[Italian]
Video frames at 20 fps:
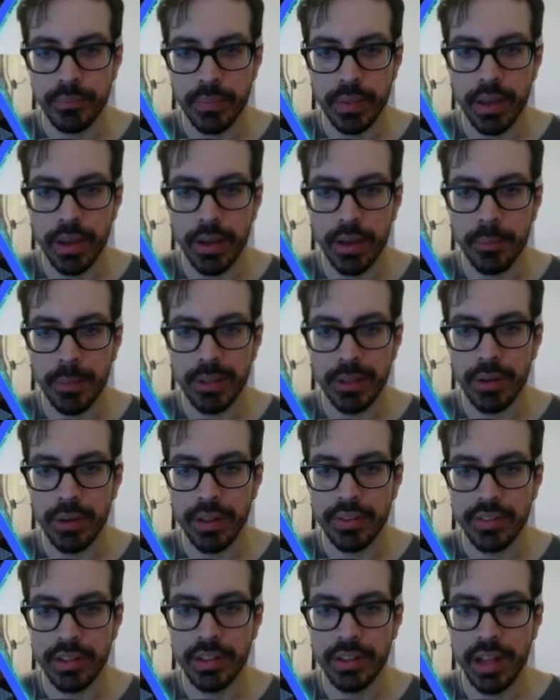Eh, metto la
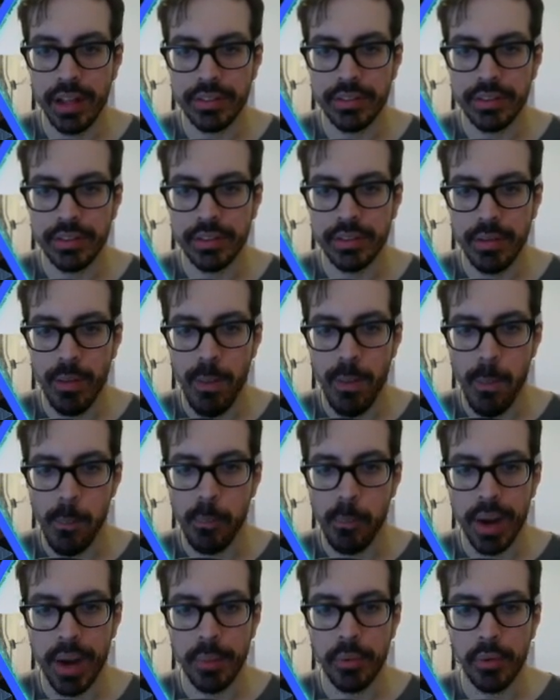Steel Dust.
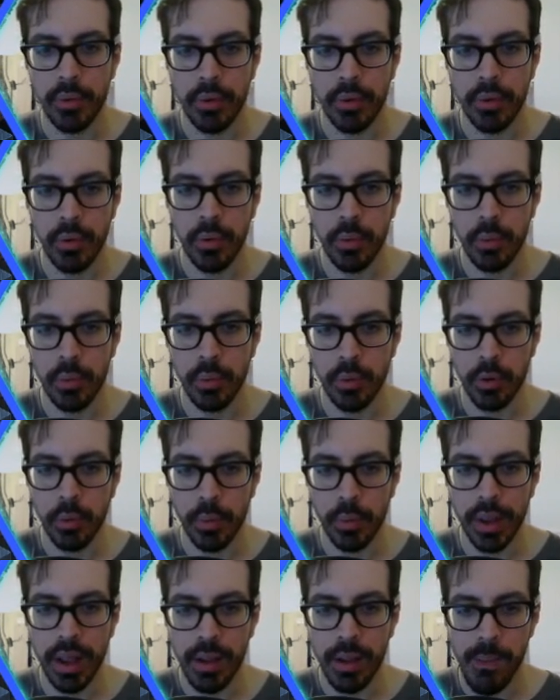Premo uno
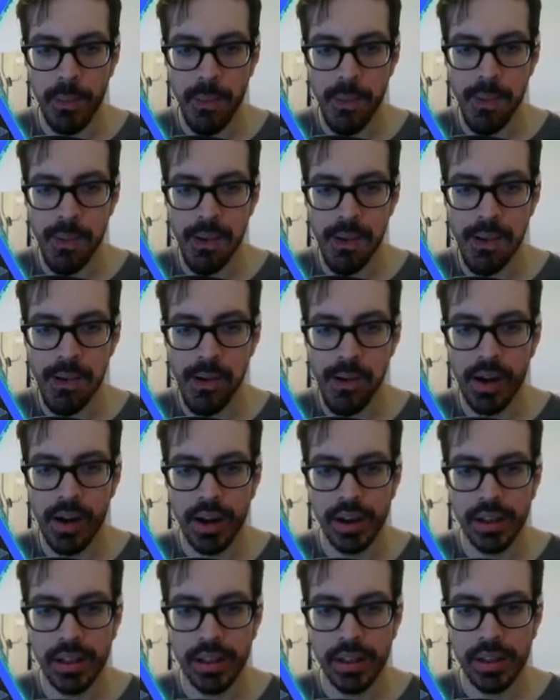qui.
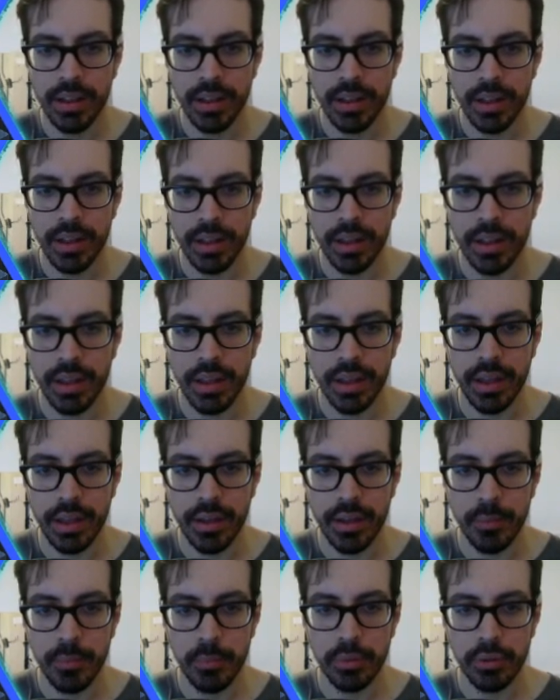E
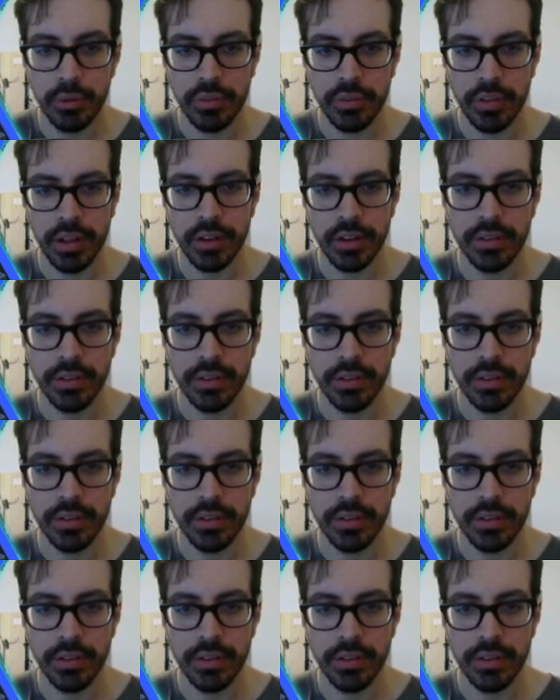butto lo zaino.